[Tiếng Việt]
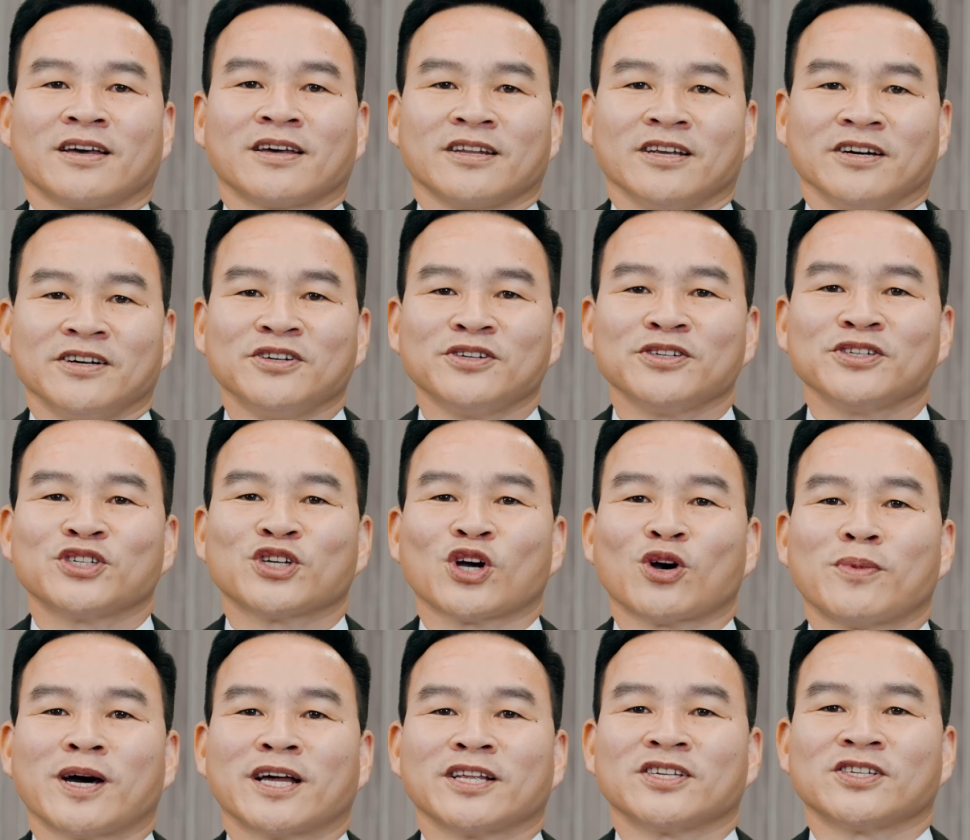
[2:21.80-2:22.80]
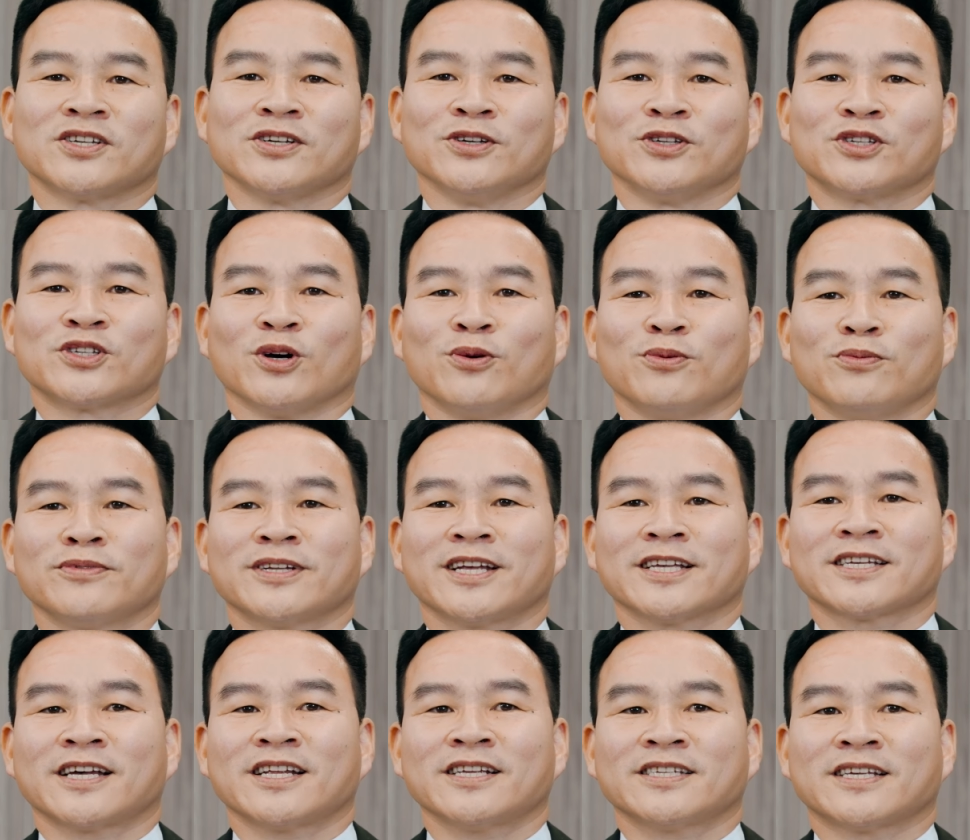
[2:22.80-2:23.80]
Đấng cho ban sự sống đã
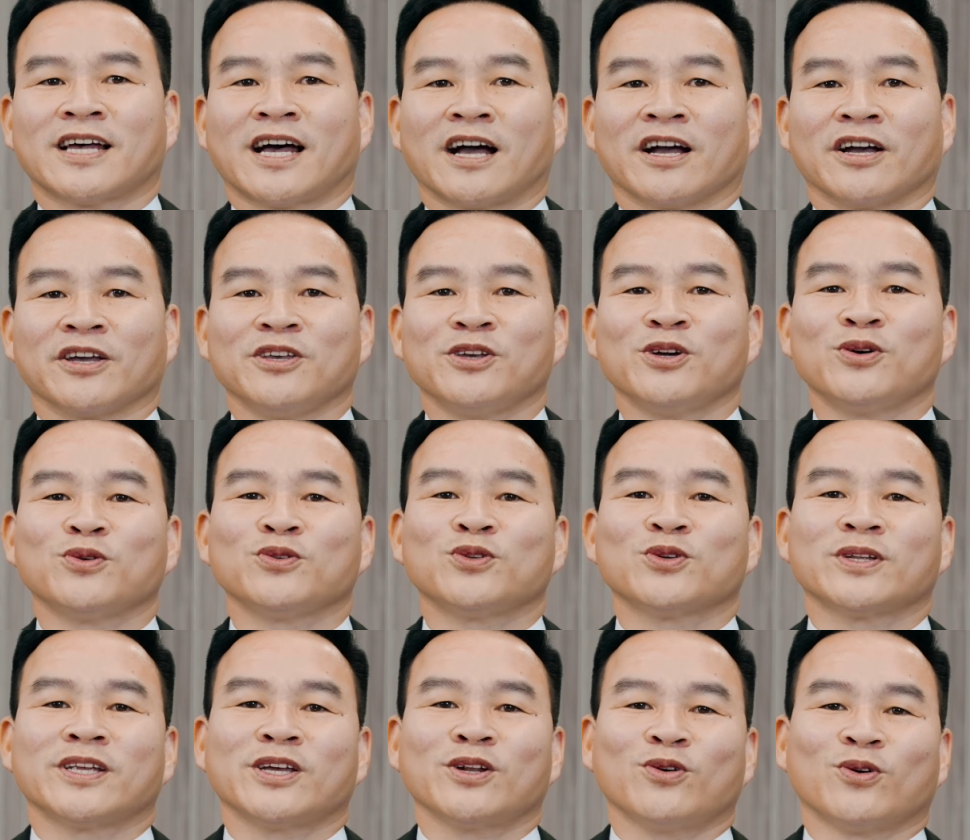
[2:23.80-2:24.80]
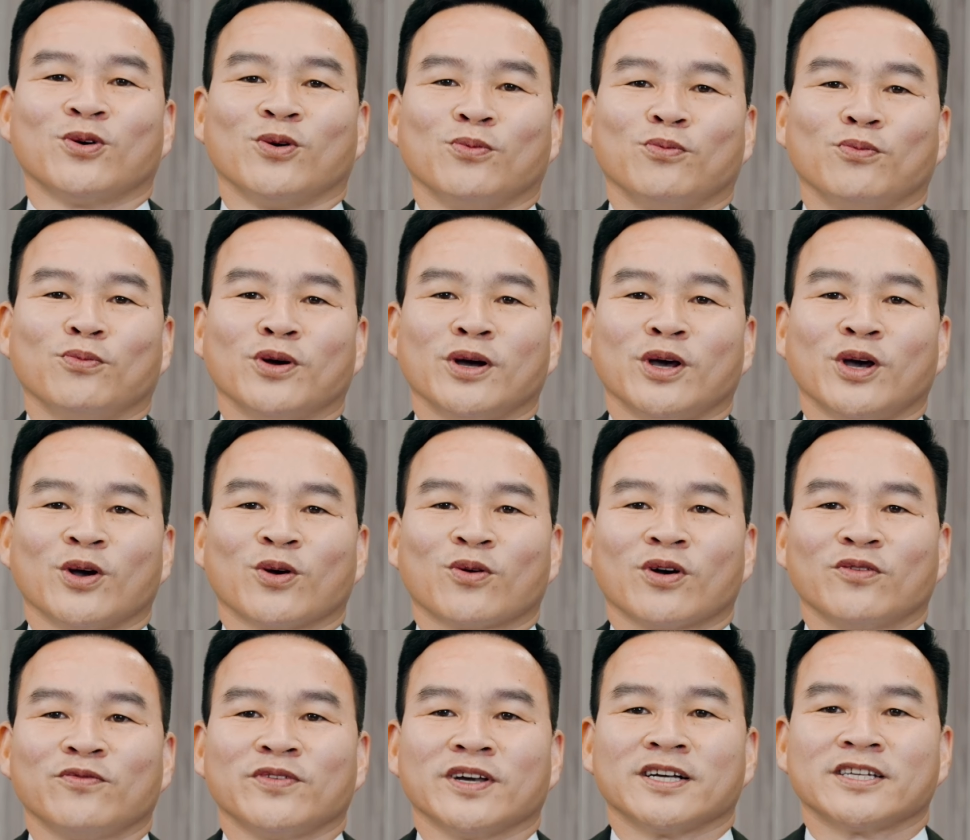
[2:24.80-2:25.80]
sẵn sàng yêu cho đến cùng
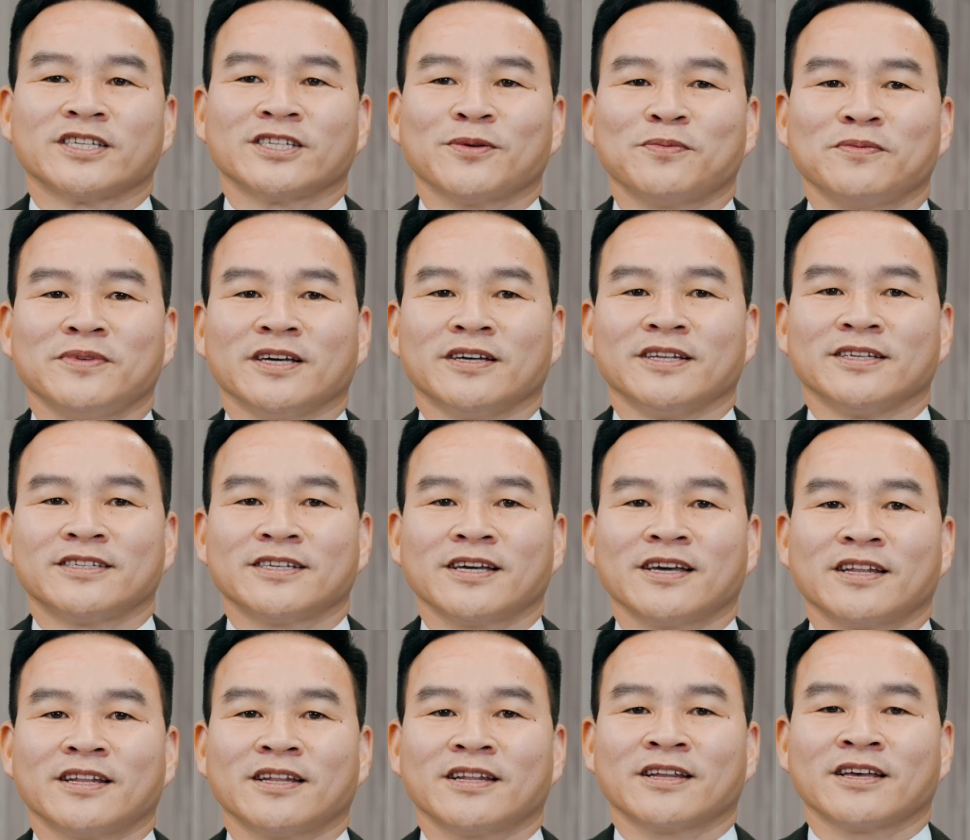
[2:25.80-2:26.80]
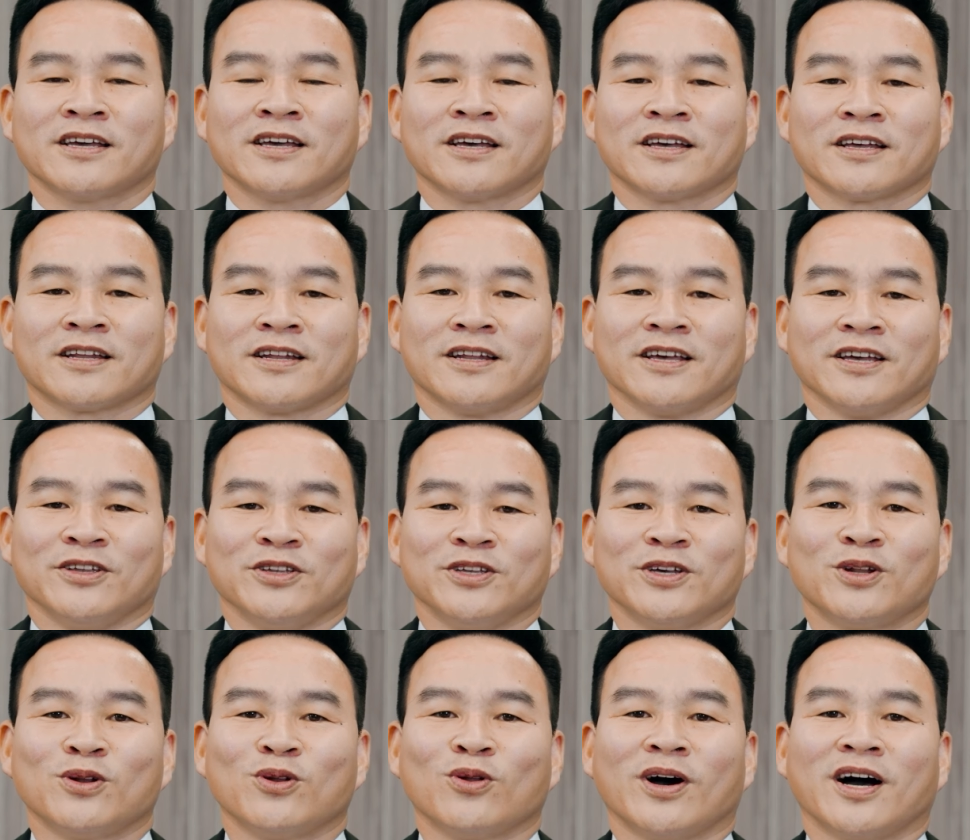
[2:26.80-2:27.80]
qua việc chấp nhận chết để
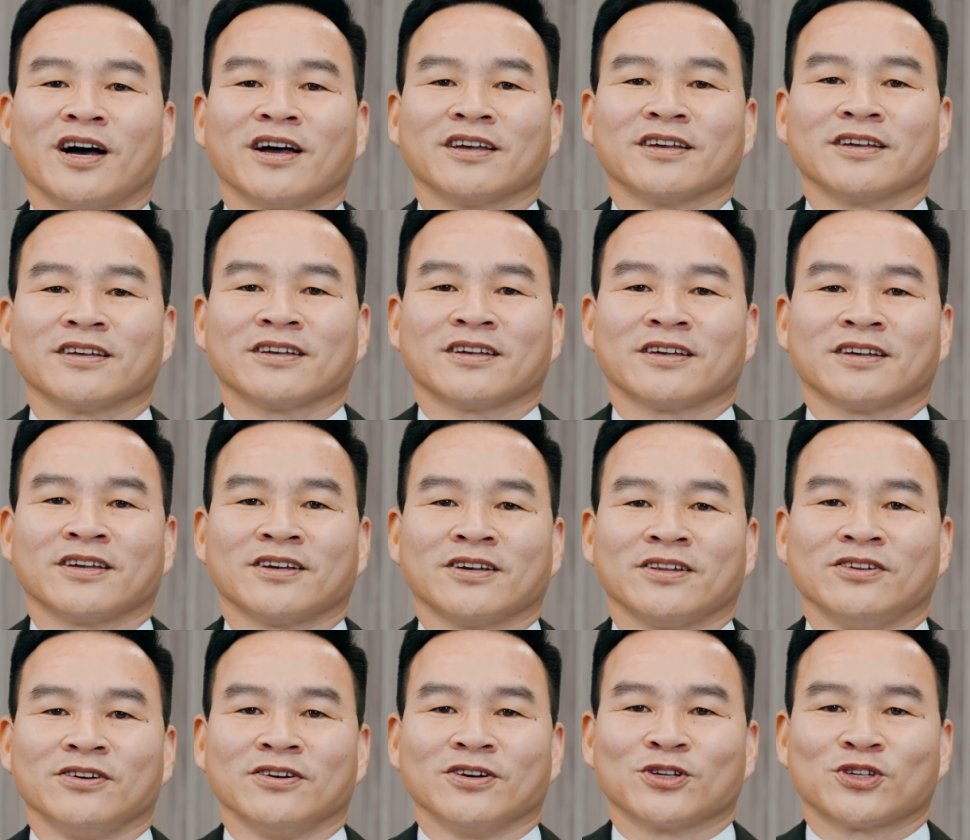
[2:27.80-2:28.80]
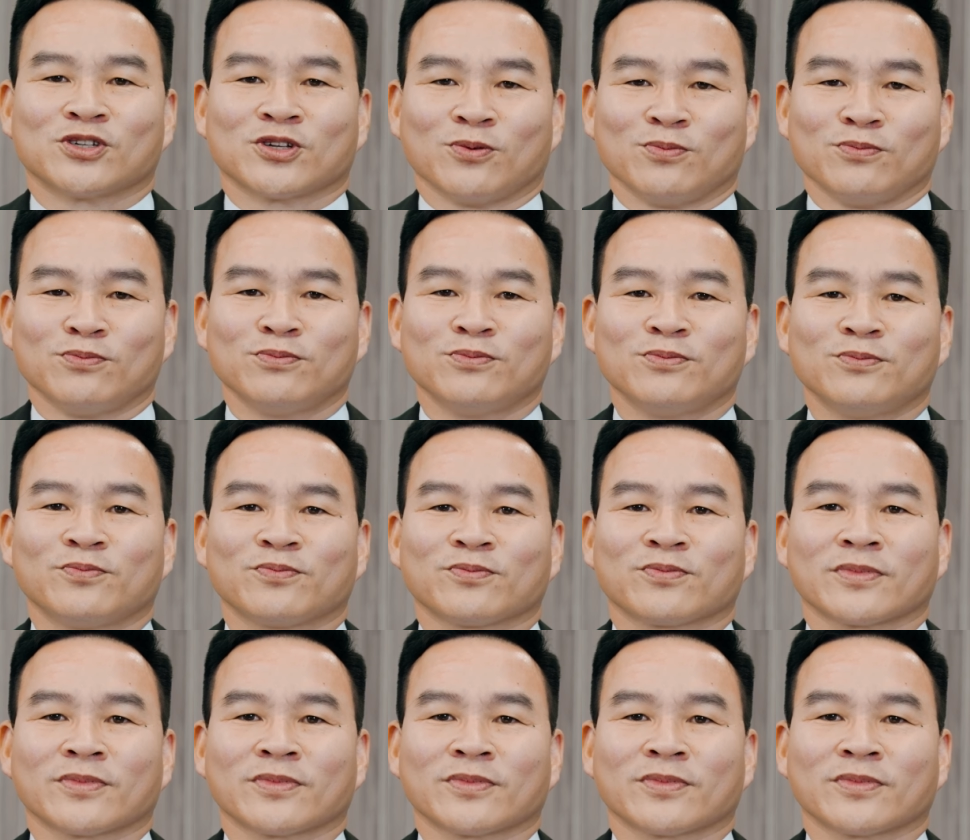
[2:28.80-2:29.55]
nhân loại được sống.